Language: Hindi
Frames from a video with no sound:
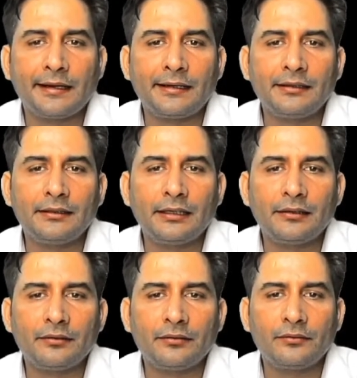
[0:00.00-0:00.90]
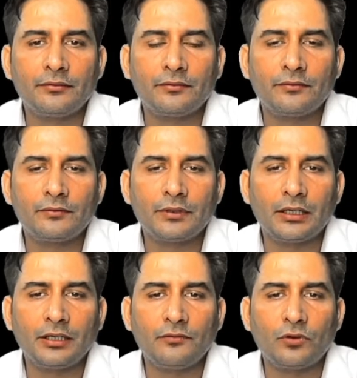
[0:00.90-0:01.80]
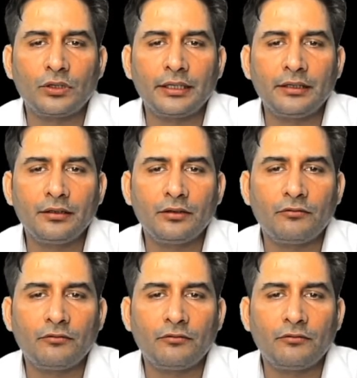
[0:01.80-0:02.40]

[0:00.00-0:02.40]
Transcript: एंड देन थर्टीन फोर्टीन